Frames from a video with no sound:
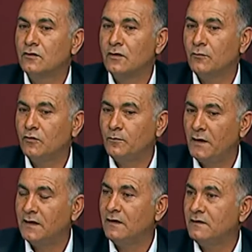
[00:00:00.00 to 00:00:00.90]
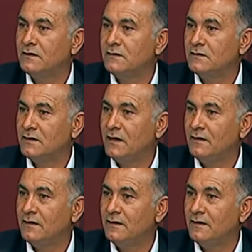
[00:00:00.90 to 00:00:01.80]
sonra bunu patenttir
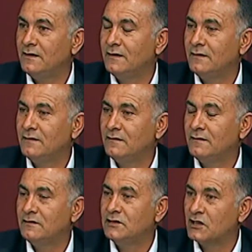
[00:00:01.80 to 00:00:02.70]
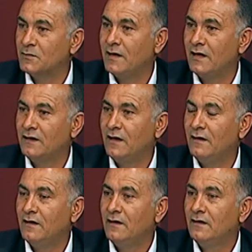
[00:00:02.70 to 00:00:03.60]
işte e, çalışmalarında
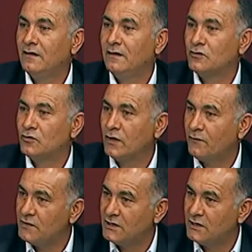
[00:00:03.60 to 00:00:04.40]
coğrafi, e, coğrafi